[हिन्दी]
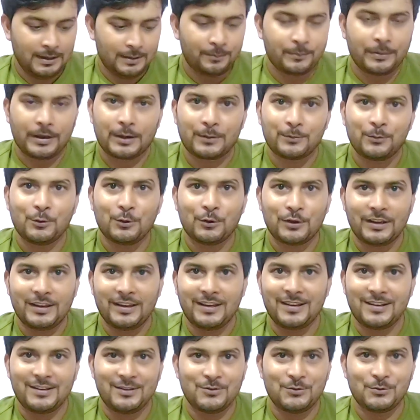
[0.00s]
मैकबुक
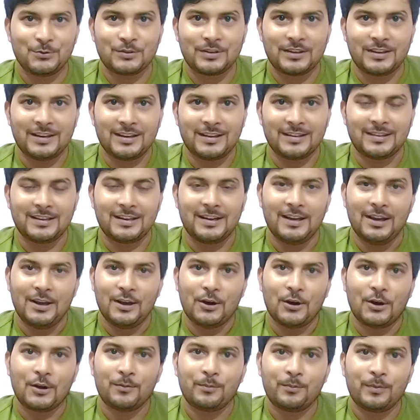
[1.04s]
एयर यूज़ किया था
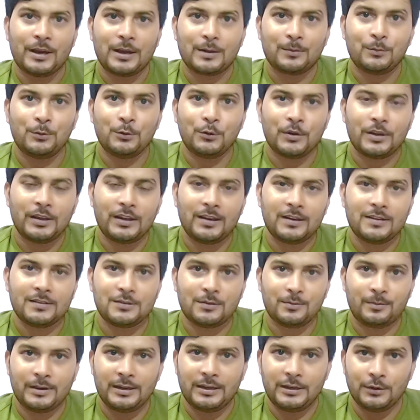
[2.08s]
और मैकबुक एयर
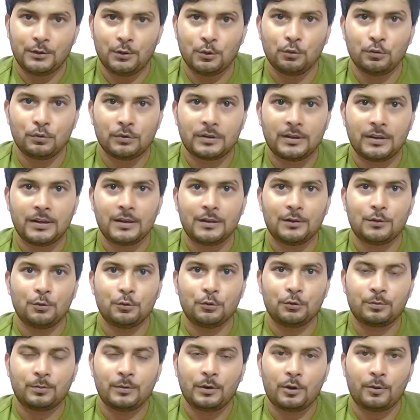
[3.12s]
जो मैंने यूज़ किया तो
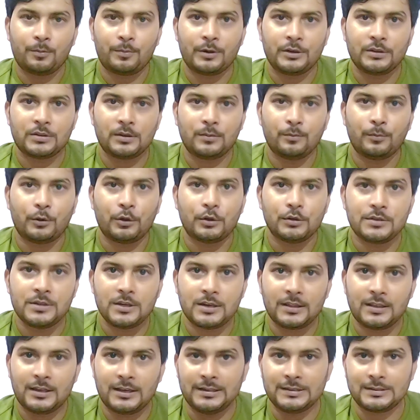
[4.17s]
उसमें ऑपरेशन बहुत
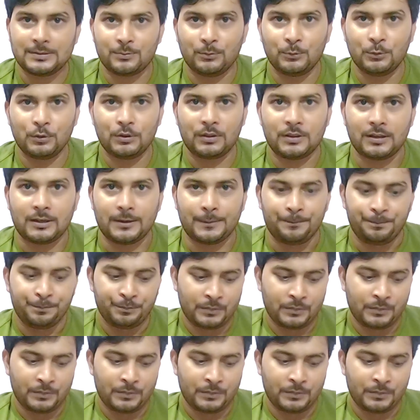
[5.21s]
ज़्यादा स्मूथ था